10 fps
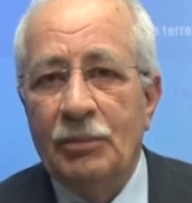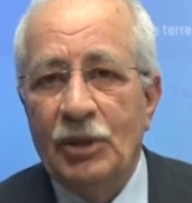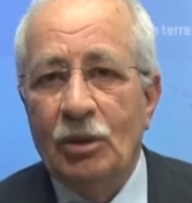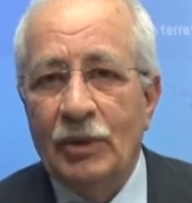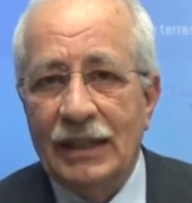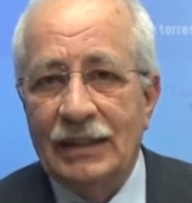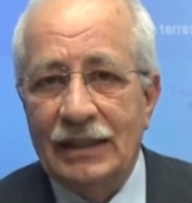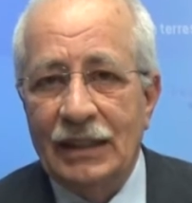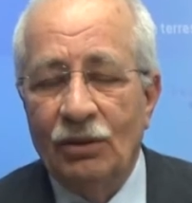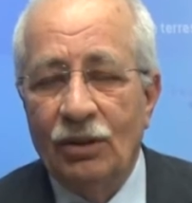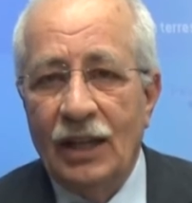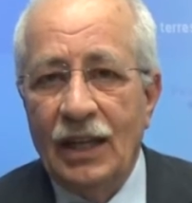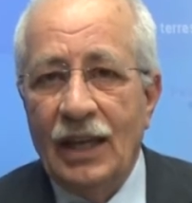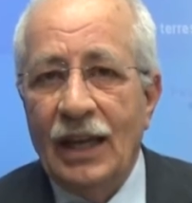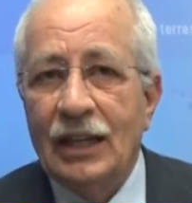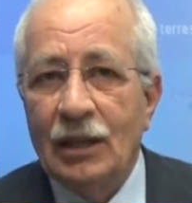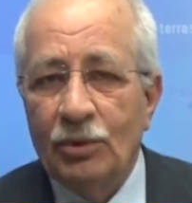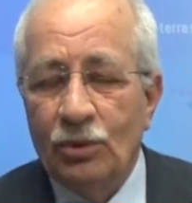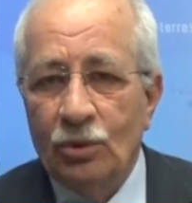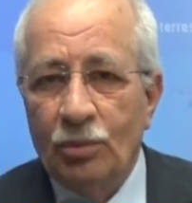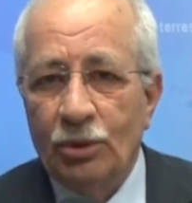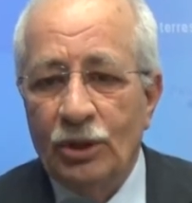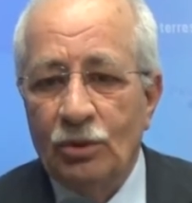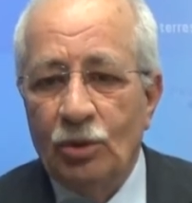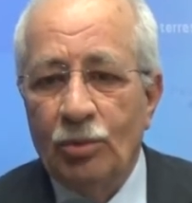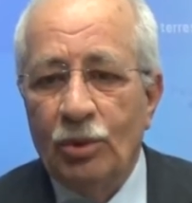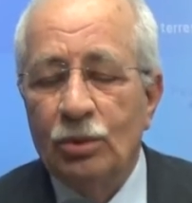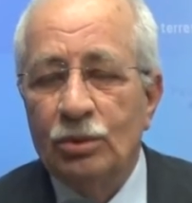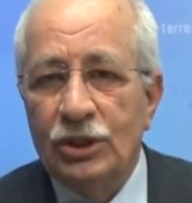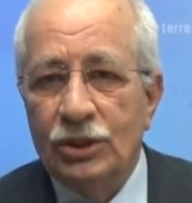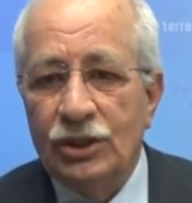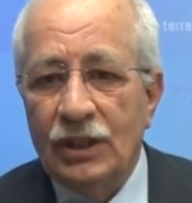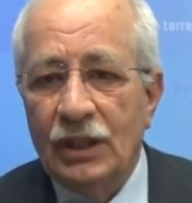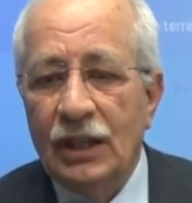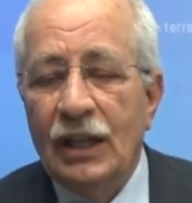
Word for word: Emilio Marandrino è il capogruppo del gruppo UDC,